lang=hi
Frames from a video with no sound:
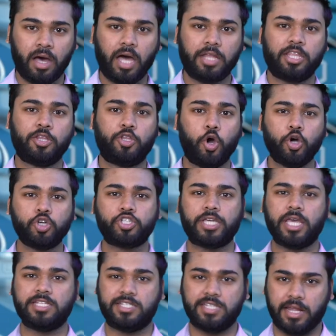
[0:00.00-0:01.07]
अध्यादेश
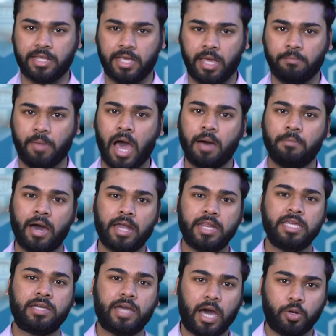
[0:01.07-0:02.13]
के जरिए
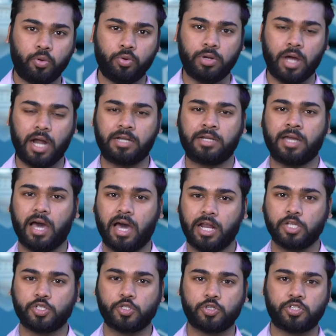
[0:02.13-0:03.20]
महामारी कानून
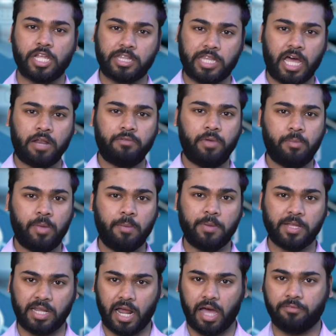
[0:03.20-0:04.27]
अठारह में
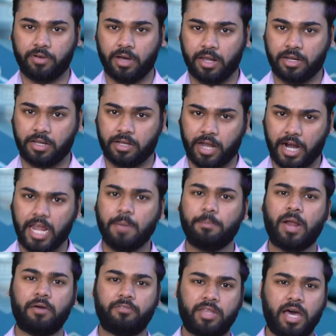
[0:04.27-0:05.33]
बदलाव कर कड़े
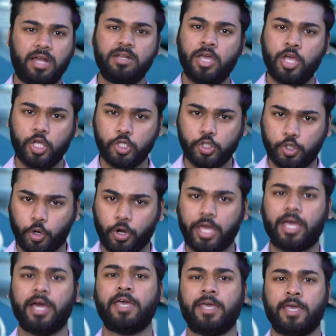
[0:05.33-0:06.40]
प्रावधान जोड़े
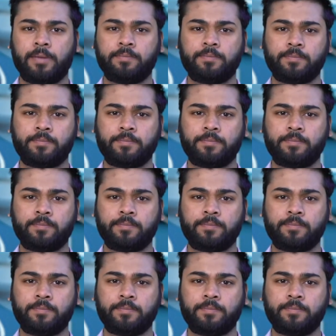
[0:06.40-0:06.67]
गए हैं